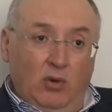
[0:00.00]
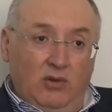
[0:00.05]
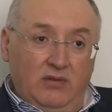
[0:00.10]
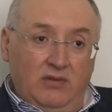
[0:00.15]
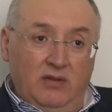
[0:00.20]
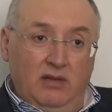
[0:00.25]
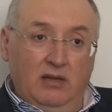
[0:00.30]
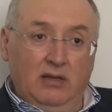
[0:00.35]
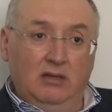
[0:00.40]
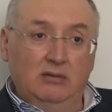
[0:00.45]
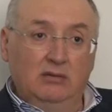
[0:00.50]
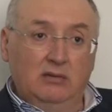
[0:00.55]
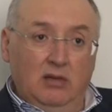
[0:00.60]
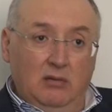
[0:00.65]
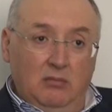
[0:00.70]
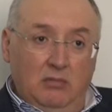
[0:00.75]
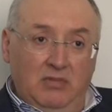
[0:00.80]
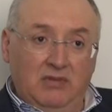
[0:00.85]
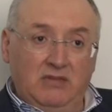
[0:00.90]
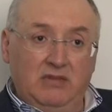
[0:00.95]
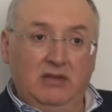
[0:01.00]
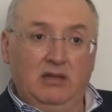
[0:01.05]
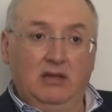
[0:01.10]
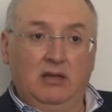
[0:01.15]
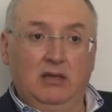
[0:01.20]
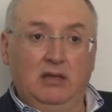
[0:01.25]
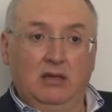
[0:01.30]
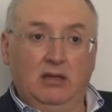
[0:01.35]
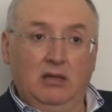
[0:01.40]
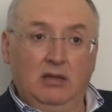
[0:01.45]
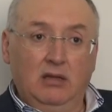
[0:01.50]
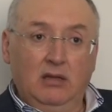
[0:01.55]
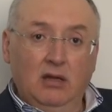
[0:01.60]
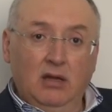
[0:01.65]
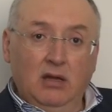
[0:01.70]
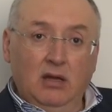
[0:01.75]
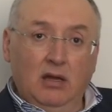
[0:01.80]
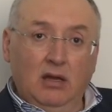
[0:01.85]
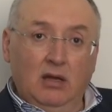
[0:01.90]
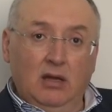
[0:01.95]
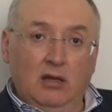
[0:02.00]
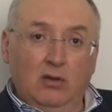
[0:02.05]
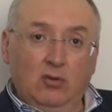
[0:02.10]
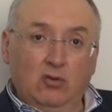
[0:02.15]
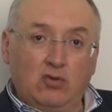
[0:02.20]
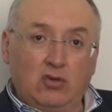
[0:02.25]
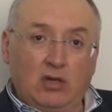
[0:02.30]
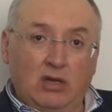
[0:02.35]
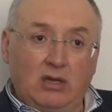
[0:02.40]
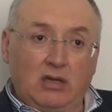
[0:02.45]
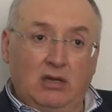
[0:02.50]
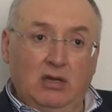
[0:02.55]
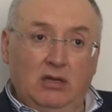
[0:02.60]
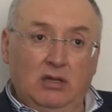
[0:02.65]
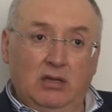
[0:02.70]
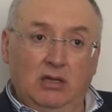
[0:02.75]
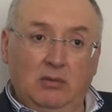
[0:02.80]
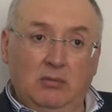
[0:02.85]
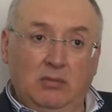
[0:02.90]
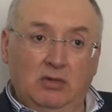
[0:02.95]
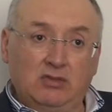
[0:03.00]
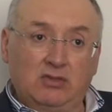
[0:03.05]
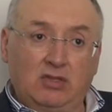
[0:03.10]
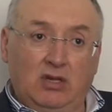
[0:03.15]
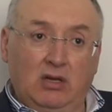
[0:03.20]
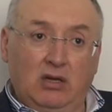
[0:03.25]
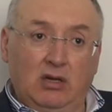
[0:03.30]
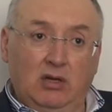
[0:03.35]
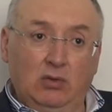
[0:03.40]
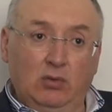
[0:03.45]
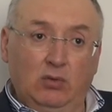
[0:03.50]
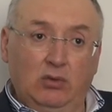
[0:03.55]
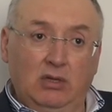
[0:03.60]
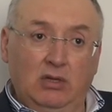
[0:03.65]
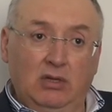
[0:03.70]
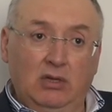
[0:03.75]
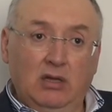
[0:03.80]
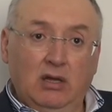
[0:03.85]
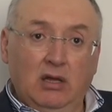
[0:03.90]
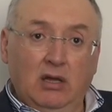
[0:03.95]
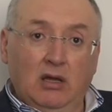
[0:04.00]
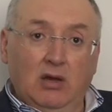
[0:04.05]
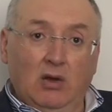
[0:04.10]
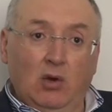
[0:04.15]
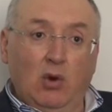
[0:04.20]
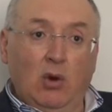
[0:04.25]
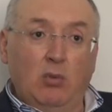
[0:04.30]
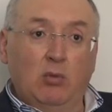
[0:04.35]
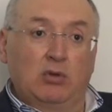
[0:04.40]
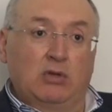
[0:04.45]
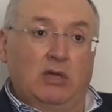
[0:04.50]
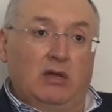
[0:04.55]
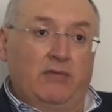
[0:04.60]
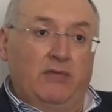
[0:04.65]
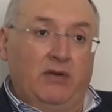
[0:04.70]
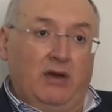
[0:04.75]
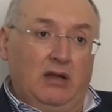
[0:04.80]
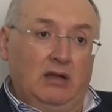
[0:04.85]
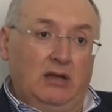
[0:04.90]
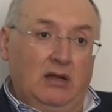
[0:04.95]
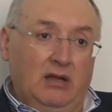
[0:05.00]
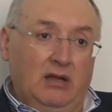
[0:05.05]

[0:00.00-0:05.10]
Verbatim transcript: وزير مسيحي آه، يشكل يعني مرجع قانوني هو مدافع عن